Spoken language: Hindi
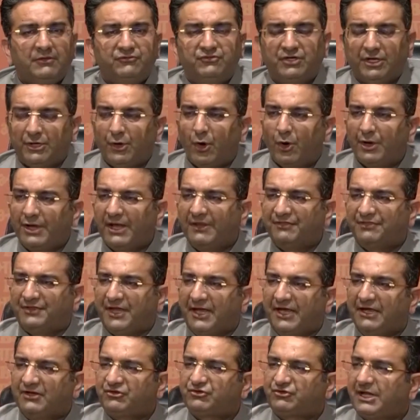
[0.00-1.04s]
जिन्होंने
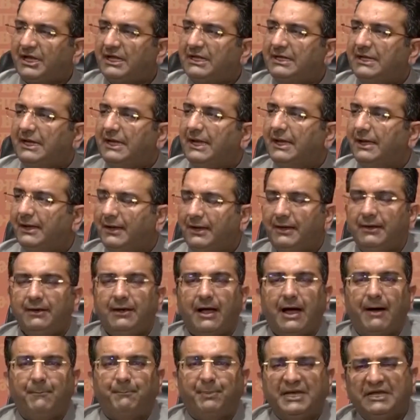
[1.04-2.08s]
देश के लिए
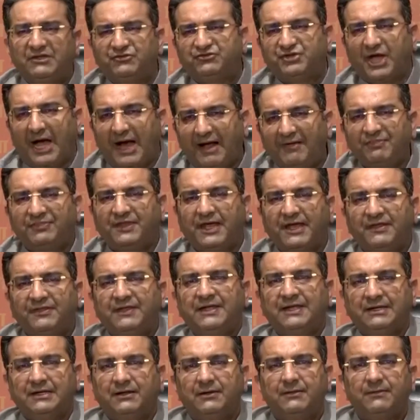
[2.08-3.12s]
अपनी जान दे
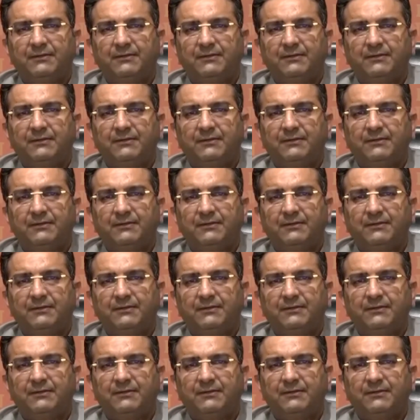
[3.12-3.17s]
दी